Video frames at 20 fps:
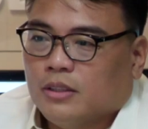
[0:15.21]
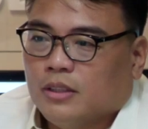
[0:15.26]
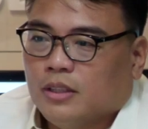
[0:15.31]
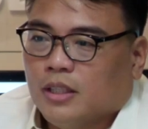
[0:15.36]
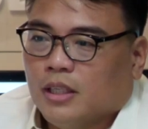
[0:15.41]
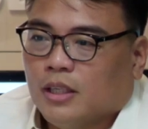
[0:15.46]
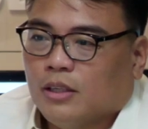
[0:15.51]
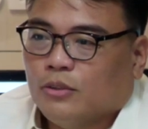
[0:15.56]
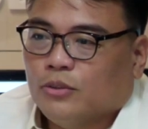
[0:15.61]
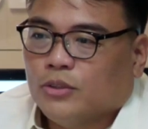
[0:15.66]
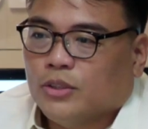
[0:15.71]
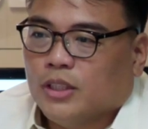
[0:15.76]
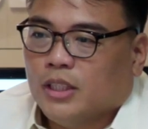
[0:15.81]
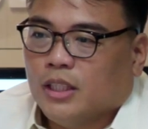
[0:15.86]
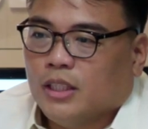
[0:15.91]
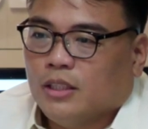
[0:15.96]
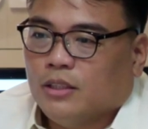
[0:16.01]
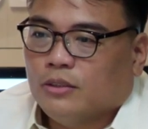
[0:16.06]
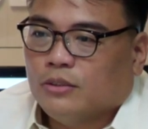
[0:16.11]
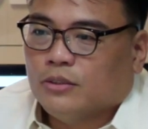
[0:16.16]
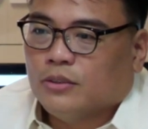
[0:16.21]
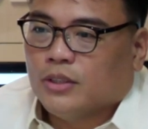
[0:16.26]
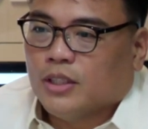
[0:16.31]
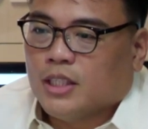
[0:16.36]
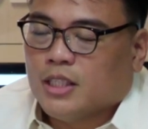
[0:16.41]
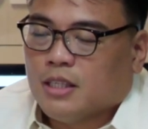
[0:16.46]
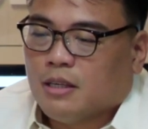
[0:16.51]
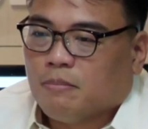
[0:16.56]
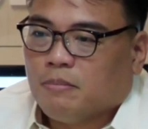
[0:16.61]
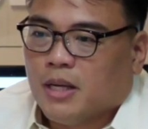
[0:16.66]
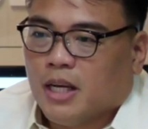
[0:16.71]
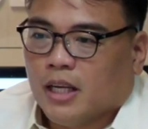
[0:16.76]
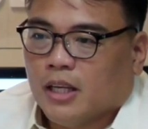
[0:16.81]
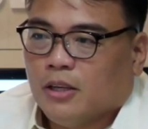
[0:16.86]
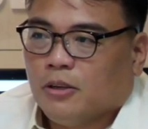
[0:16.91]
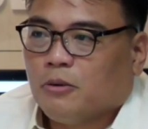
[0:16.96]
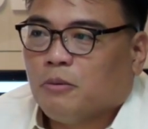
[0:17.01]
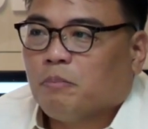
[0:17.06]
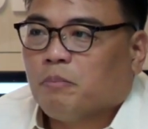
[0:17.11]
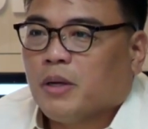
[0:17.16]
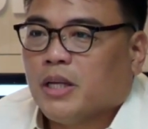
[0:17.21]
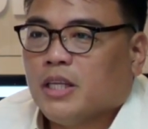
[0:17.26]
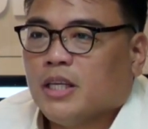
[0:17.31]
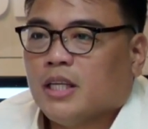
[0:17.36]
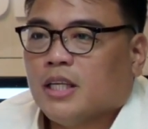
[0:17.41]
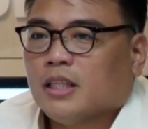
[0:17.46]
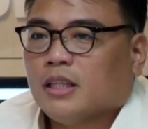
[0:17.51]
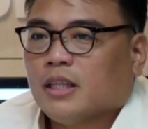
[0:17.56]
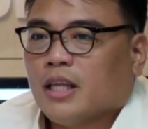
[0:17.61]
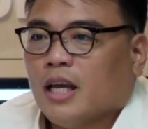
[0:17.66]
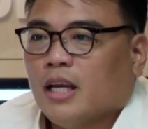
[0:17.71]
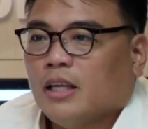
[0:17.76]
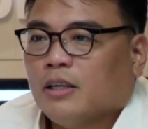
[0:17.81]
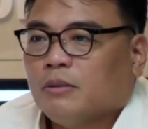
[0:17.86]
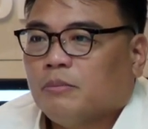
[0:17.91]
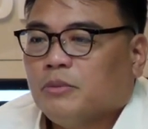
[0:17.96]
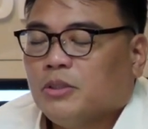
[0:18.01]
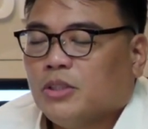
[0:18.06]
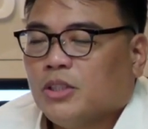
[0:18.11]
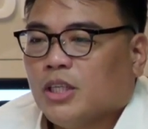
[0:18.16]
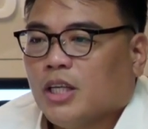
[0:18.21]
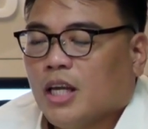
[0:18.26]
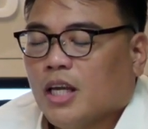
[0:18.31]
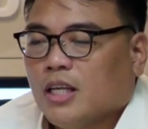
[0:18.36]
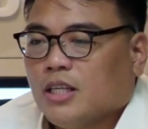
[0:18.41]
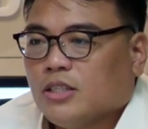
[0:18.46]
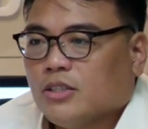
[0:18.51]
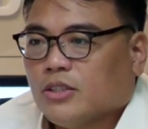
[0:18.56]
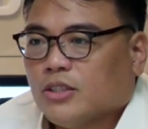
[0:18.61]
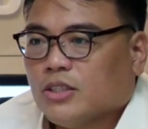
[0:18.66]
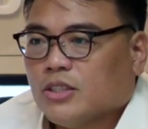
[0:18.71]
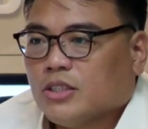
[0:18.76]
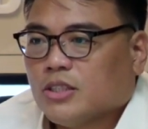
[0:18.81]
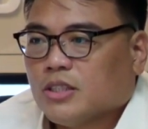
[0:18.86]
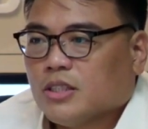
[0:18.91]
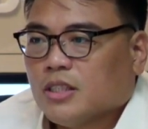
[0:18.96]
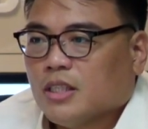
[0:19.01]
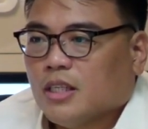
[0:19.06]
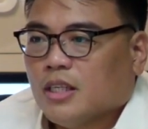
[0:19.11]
including yung isang malaking kumpanya ng telecommunications,